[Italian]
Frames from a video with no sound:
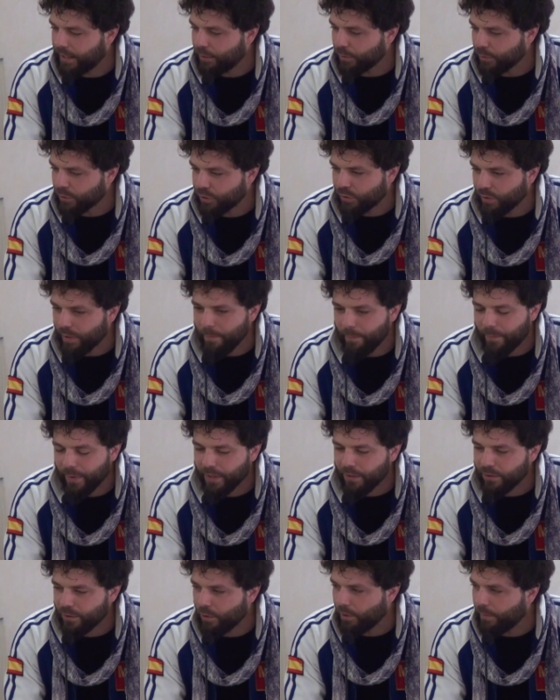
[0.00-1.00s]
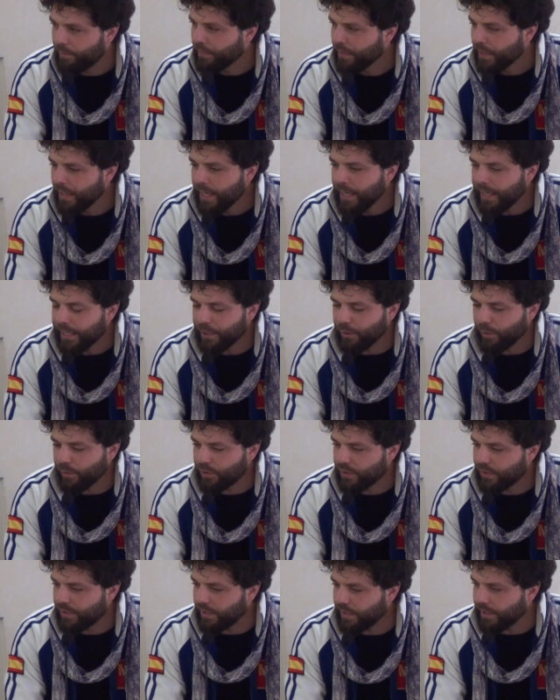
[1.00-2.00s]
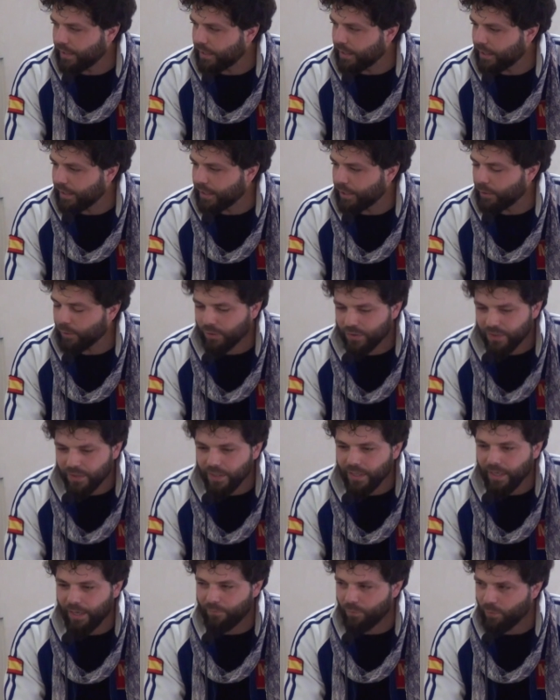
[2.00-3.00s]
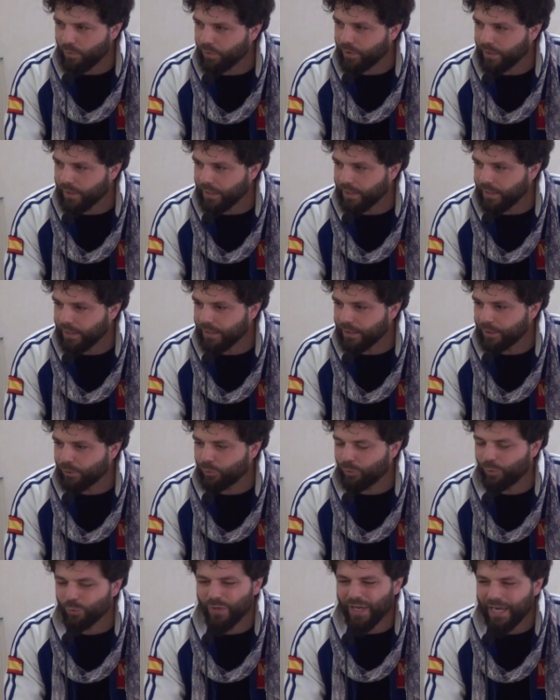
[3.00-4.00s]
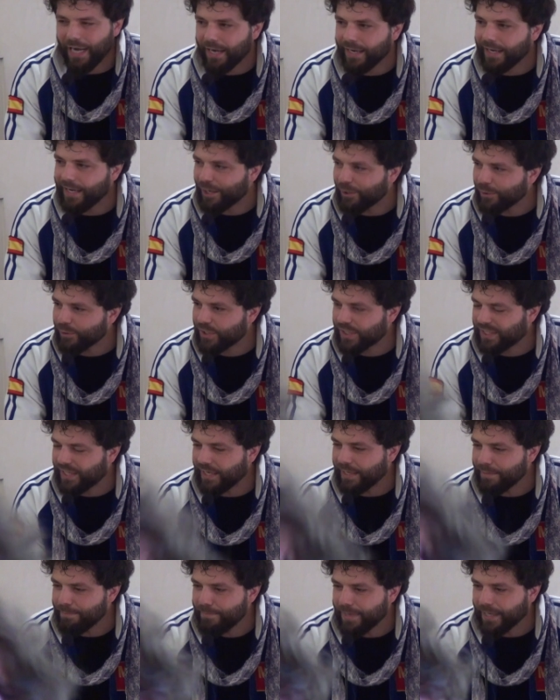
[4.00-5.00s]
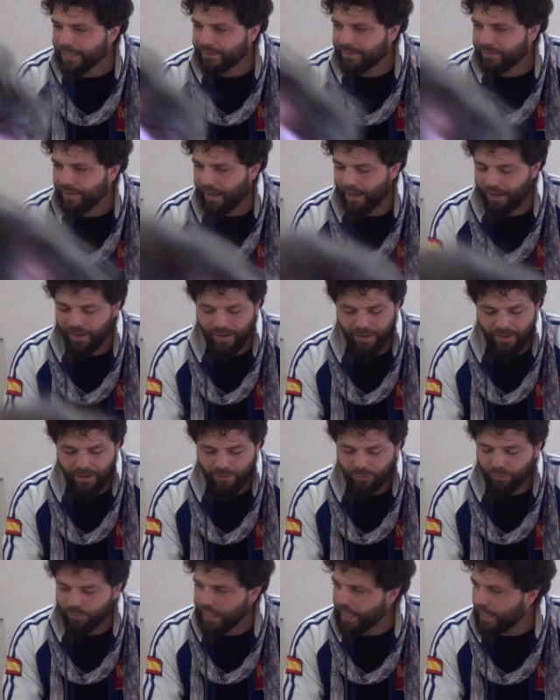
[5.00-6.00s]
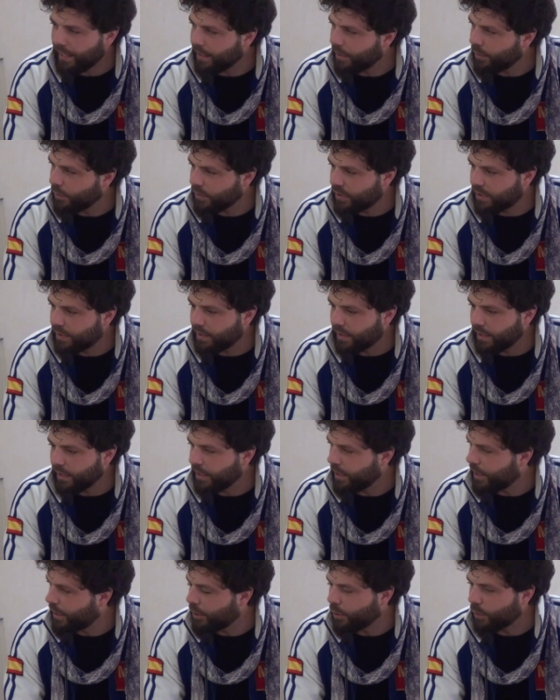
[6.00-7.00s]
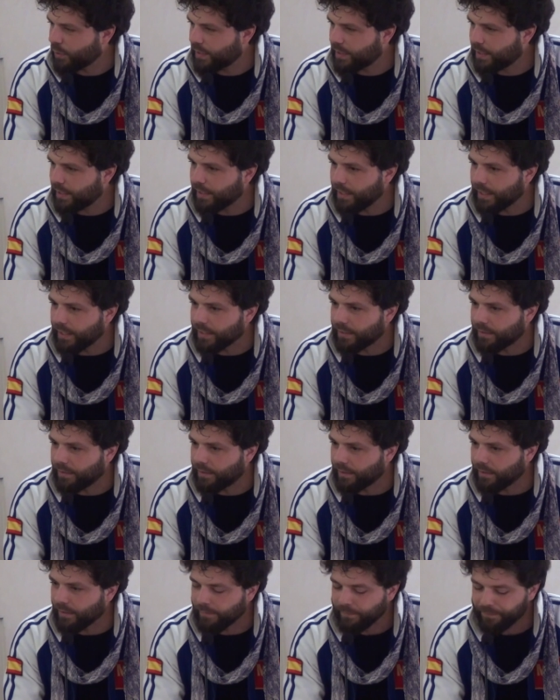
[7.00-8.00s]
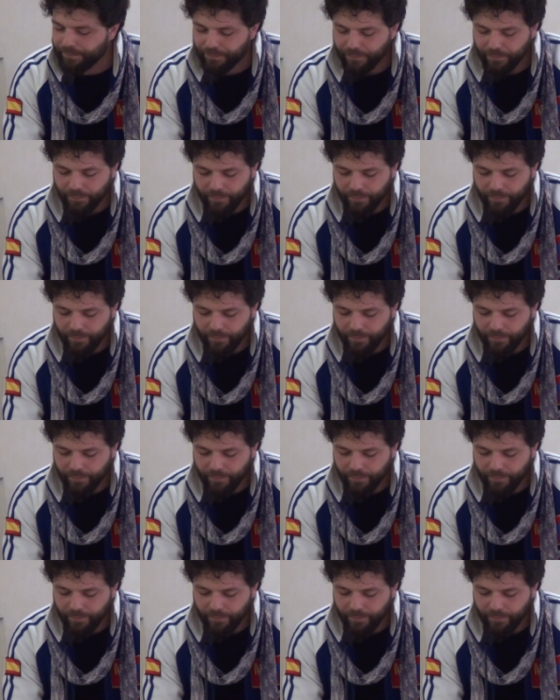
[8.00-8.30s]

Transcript: il nostro impegno, i nostri, i nostri lavori, tutelare le nostre libertà, tutelare i nostri, i nostri diritti